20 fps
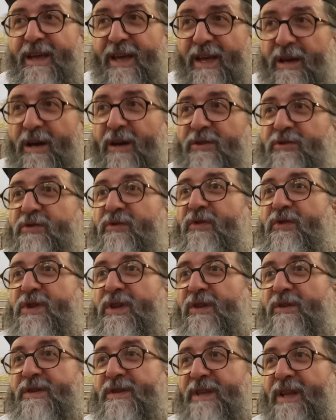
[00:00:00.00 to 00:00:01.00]
Et en
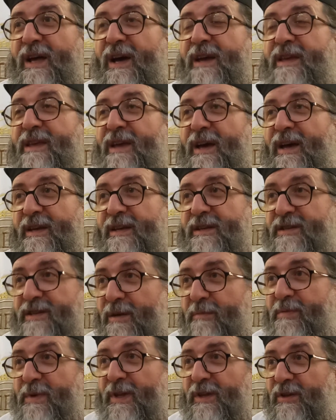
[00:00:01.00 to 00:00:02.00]
souvenir de cela, il y a un
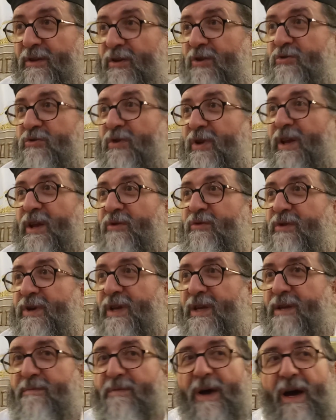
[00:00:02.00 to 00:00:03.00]
chapitre dans le Shulchan
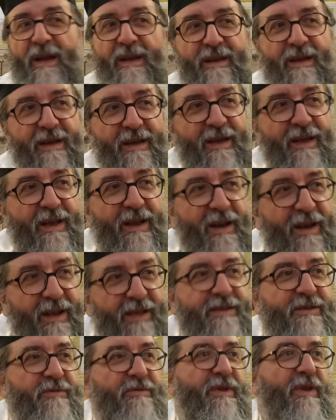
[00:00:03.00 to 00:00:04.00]
qui parle
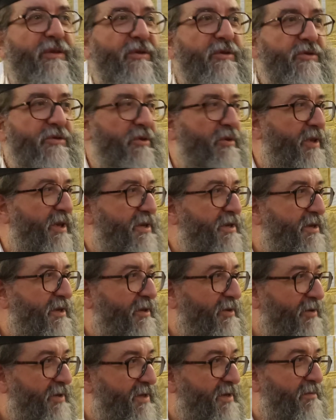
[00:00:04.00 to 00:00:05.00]
la Souda de Rosh
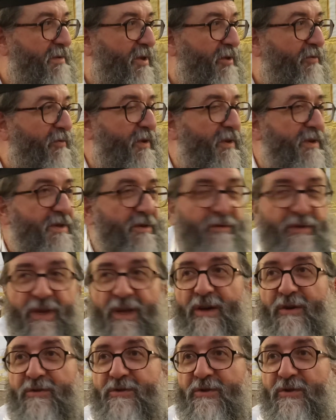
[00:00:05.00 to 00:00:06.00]
Donc c'est bien de faire une
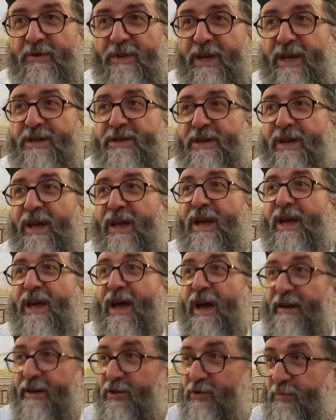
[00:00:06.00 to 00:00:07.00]
Souda à Rosh
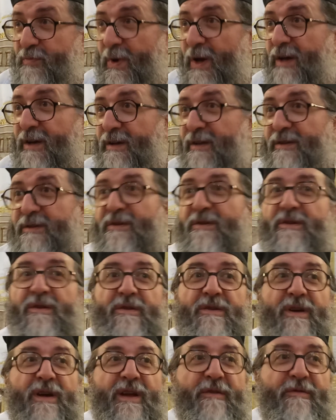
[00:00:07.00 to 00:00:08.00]
avec du pain, euh,
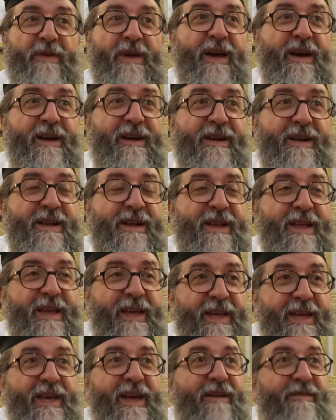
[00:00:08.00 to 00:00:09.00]
tant qu'à faire,
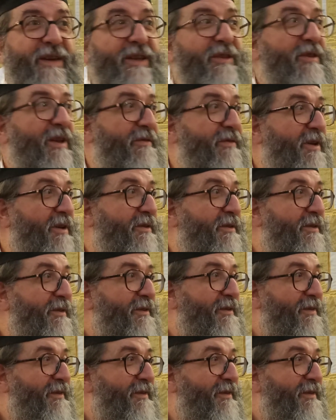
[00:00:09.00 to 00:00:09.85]
et avec de la viande.